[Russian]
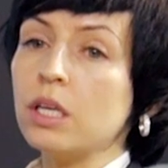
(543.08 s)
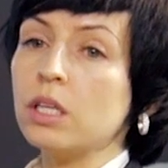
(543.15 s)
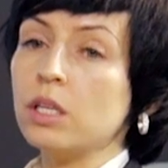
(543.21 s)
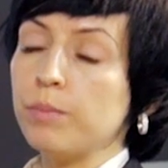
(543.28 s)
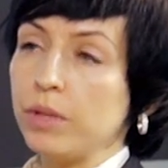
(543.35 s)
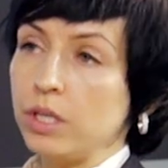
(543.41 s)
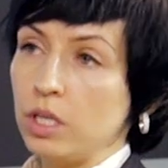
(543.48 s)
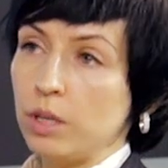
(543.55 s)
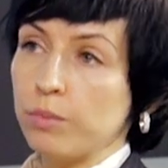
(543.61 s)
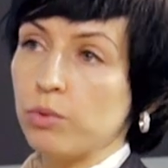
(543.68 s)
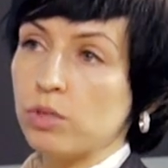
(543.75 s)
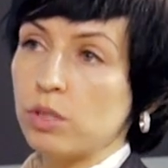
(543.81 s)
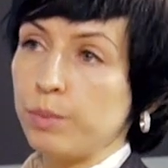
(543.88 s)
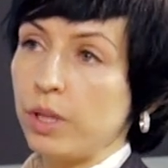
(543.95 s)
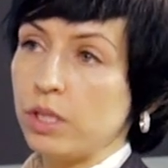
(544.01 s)
и не
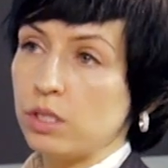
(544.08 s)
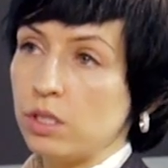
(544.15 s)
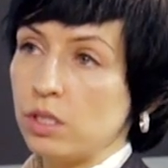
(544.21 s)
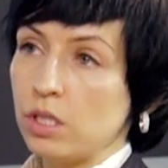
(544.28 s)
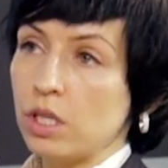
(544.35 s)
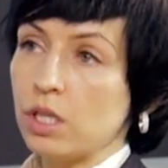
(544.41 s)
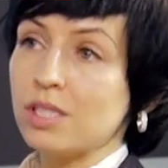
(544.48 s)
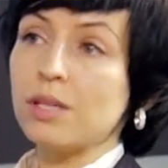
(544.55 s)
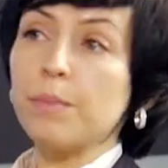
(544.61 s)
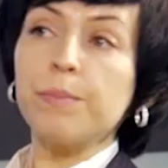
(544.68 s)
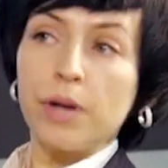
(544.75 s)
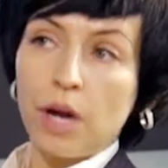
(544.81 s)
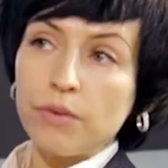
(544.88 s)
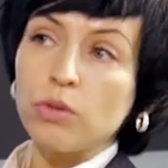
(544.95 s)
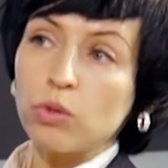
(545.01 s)
потребуют заплатить деньги за
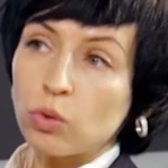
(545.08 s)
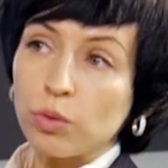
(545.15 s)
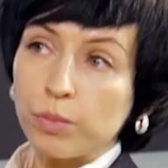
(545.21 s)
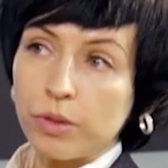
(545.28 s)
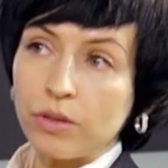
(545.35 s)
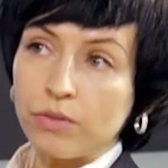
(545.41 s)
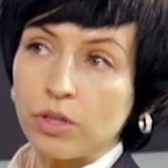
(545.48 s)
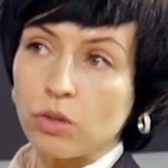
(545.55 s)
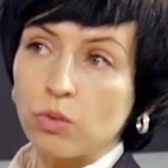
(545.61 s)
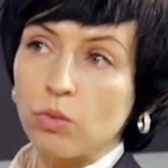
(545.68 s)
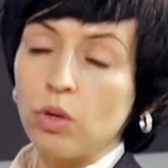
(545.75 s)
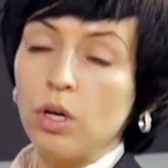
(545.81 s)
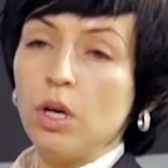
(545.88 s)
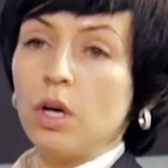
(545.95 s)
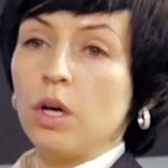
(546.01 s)
правильную проверку,